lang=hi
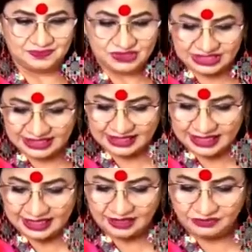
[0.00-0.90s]
चलिए
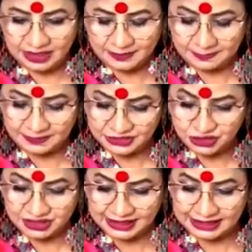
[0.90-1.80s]
एनी anyway, आपने
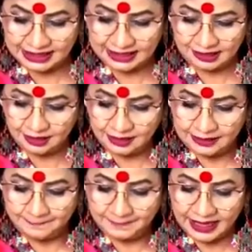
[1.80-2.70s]
प्रश्न किया है
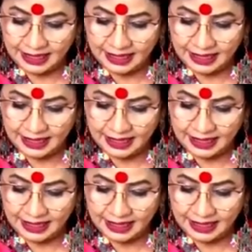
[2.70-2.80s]
मैं